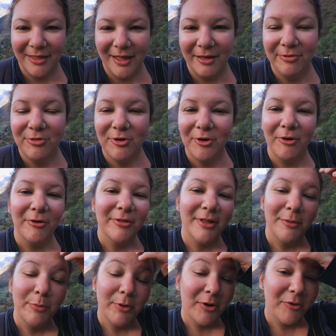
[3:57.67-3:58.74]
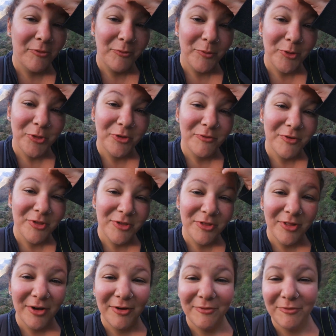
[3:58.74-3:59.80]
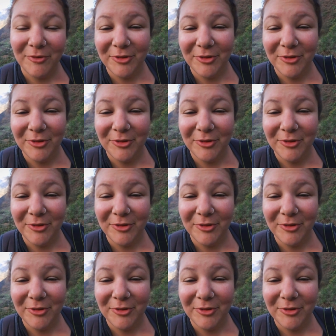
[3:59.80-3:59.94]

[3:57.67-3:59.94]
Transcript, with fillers: Desde ontem, por algum motivo, a gente está com